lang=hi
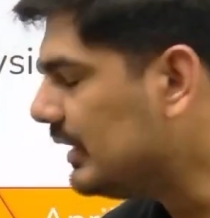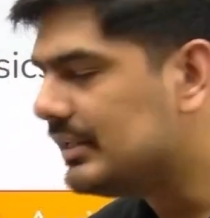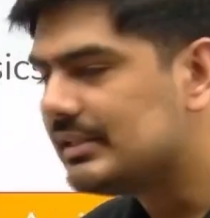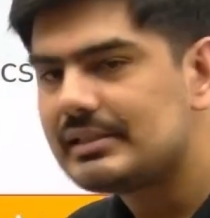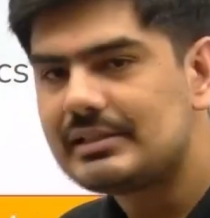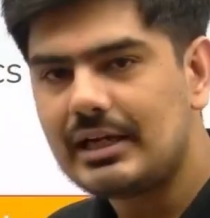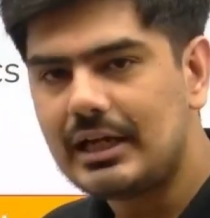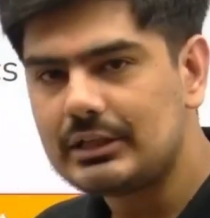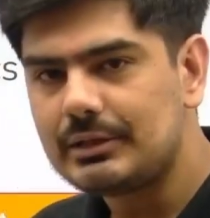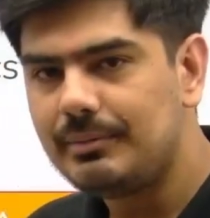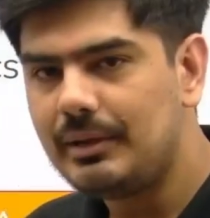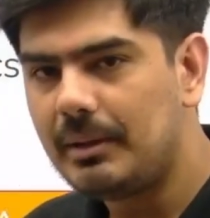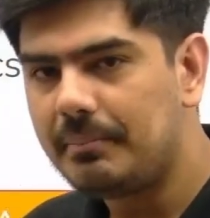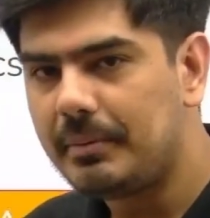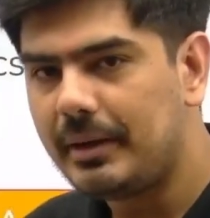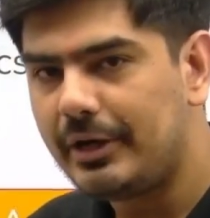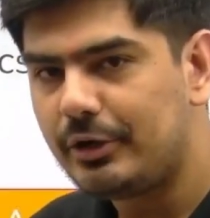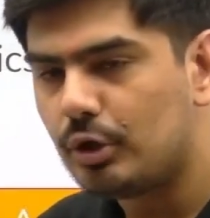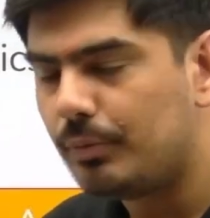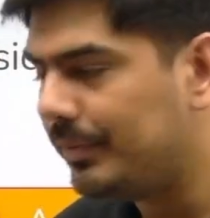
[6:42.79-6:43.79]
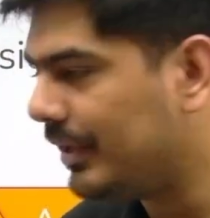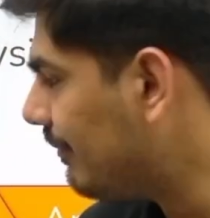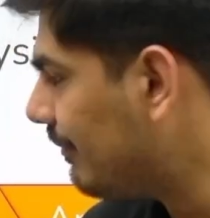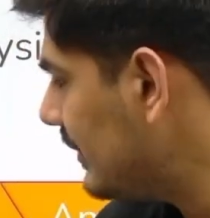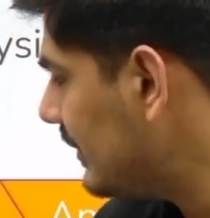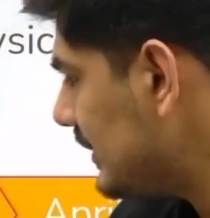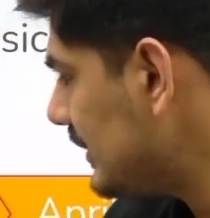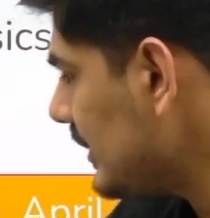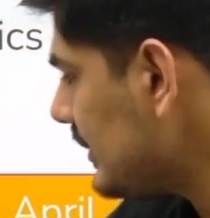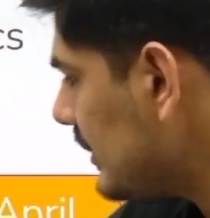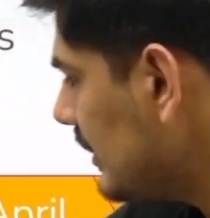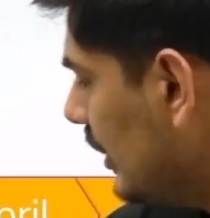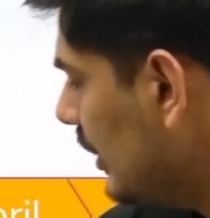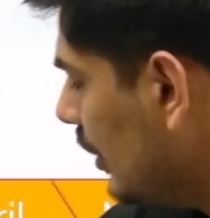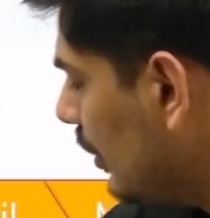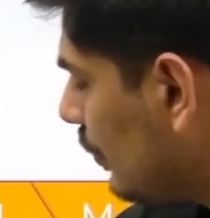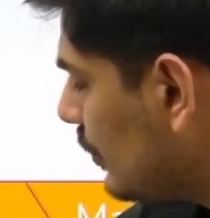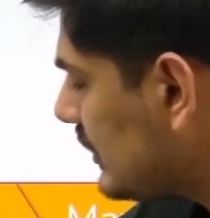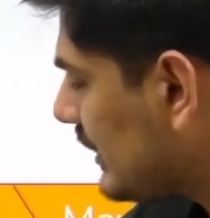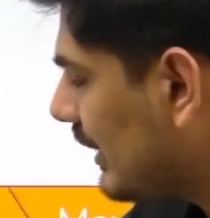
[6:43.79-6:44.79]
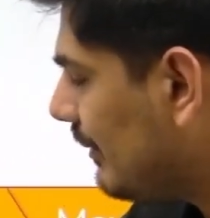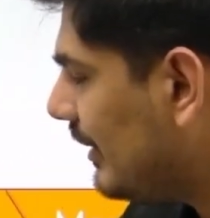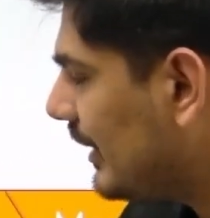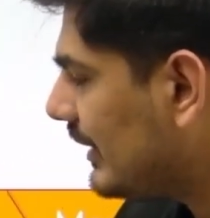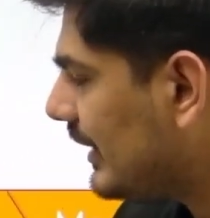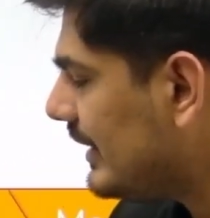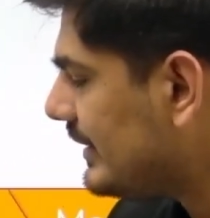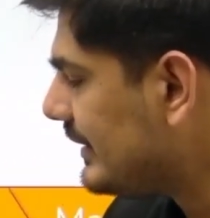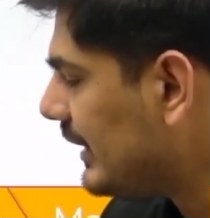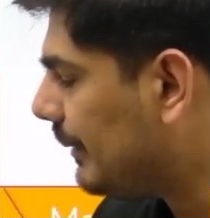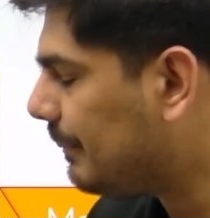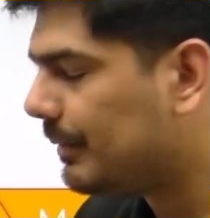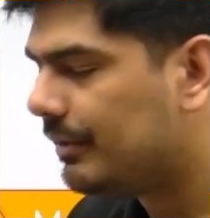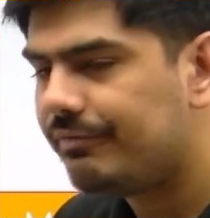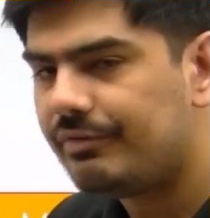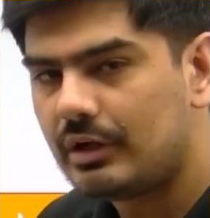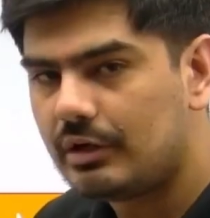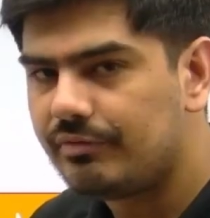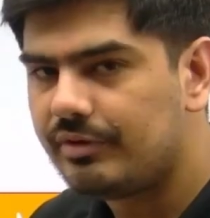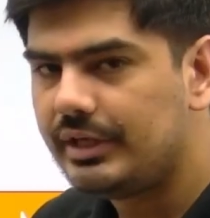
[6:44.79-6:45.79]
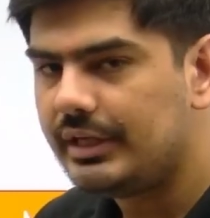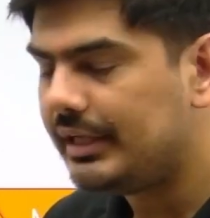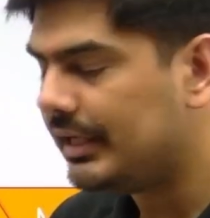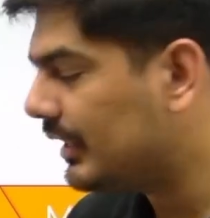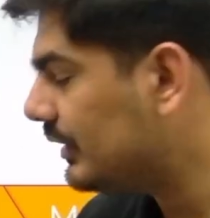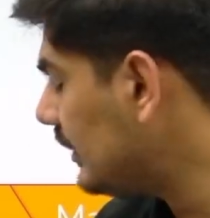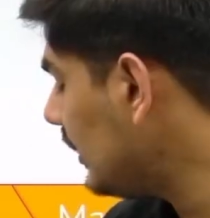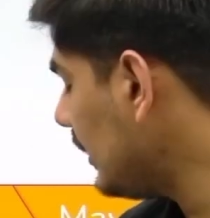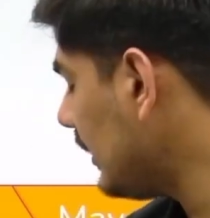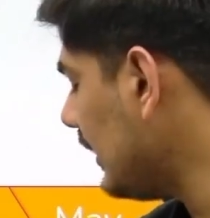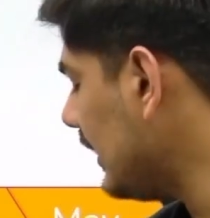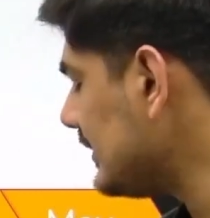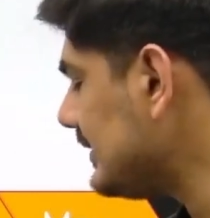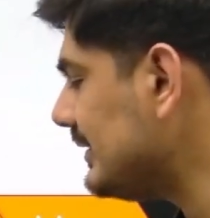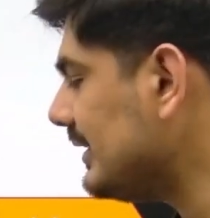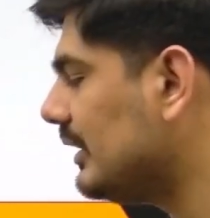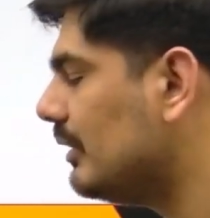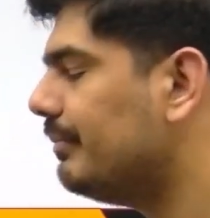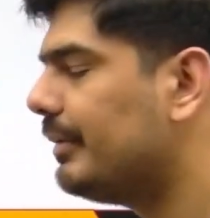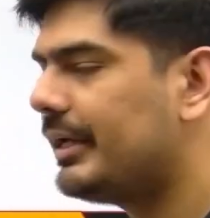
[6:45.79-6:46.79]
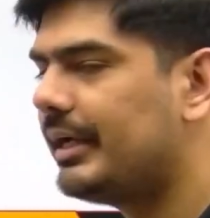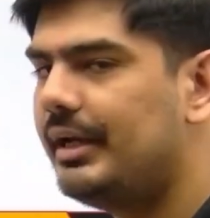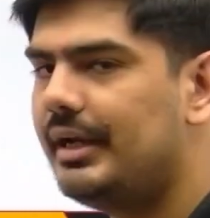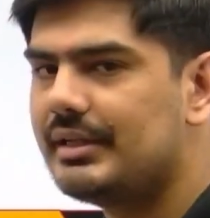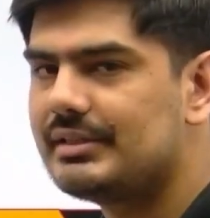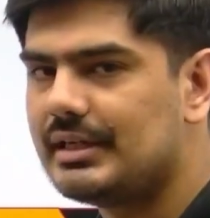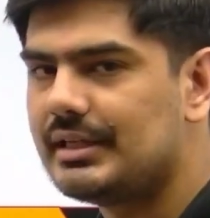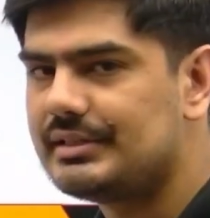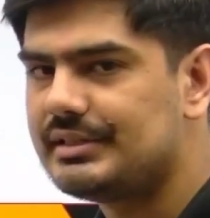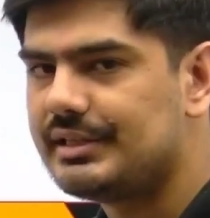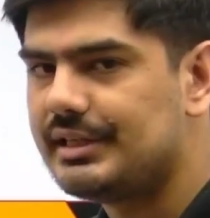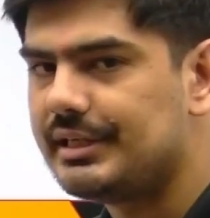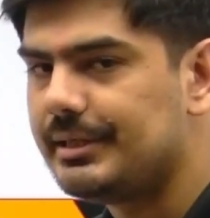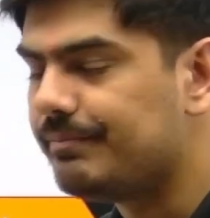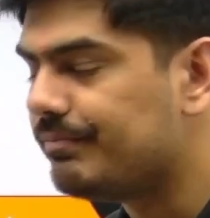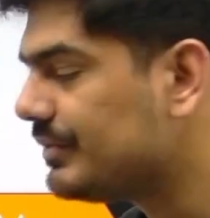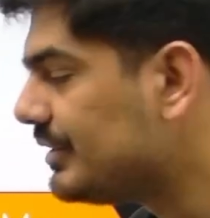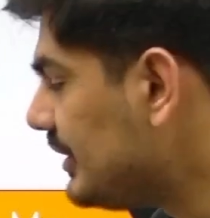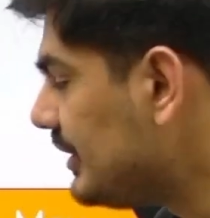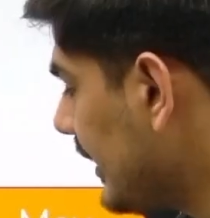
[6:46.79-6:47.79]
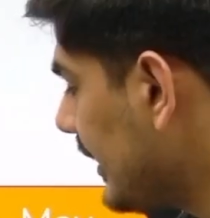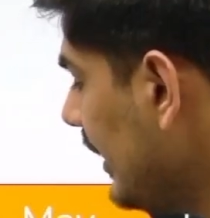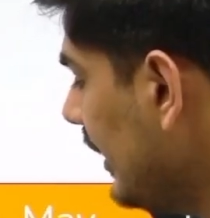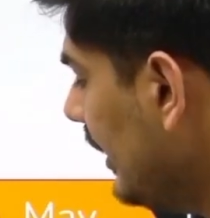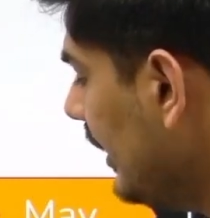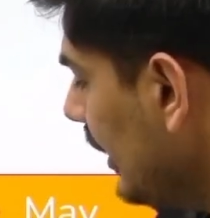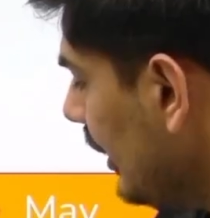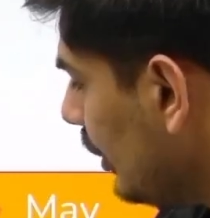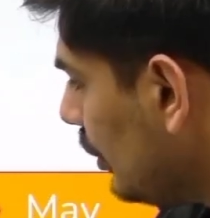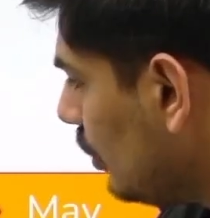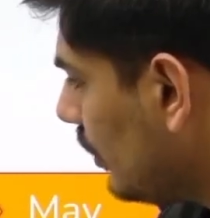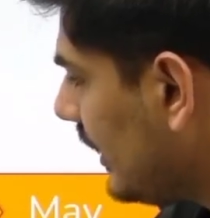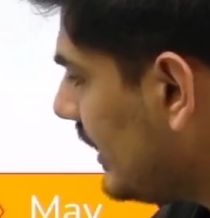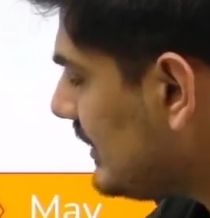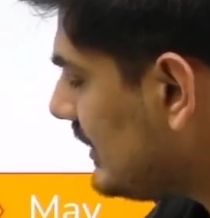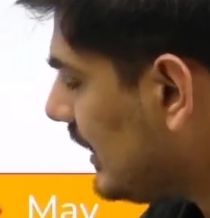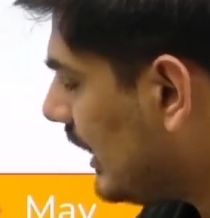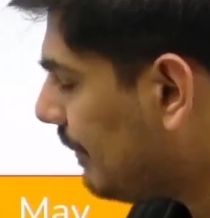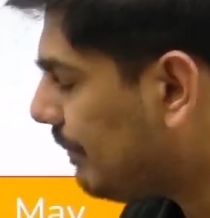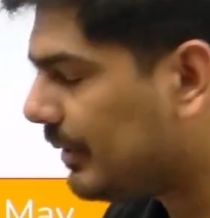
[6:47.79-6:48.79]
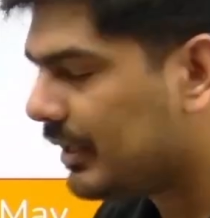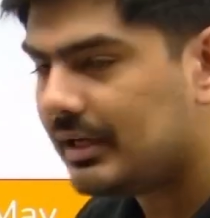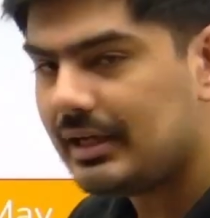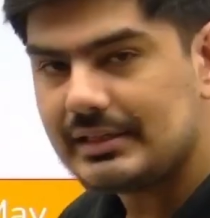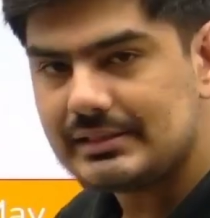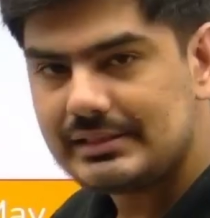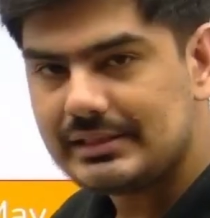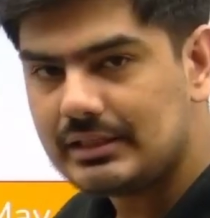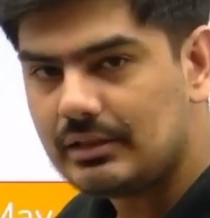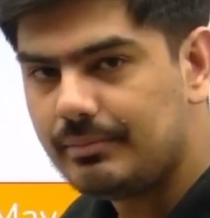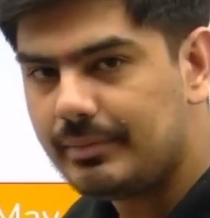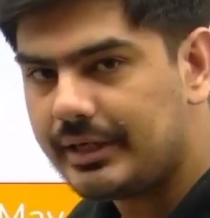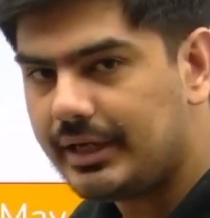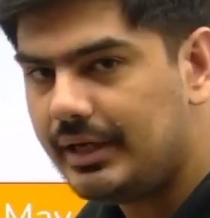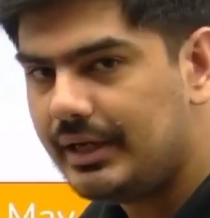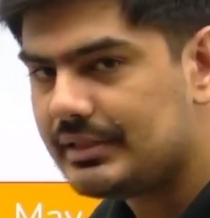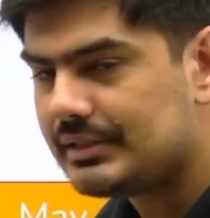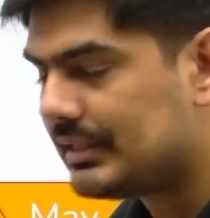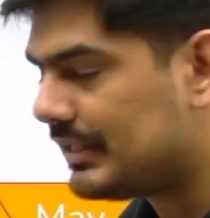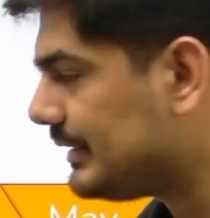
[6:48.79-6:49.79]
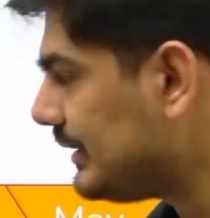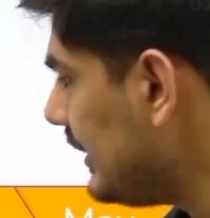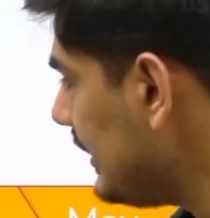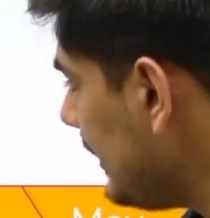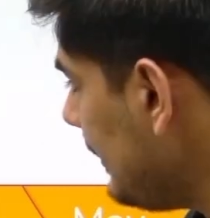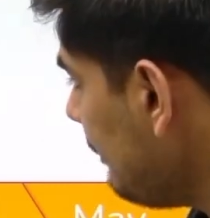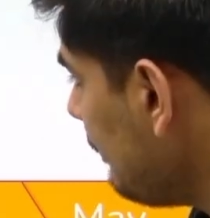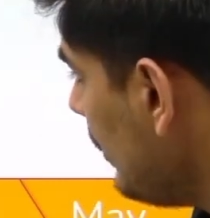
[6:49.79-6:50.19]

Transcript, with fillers: साथ में यहाँ पर एटोमिक फिजिक्स उसके बाद गैस यहाँ पर फरवरी के अंदर क्लासिकल मैकेनिक्स आ जाएगी ठीक है तो गैस यहाँ पर क्लासिकल मैकेनिक्स आ जाएगी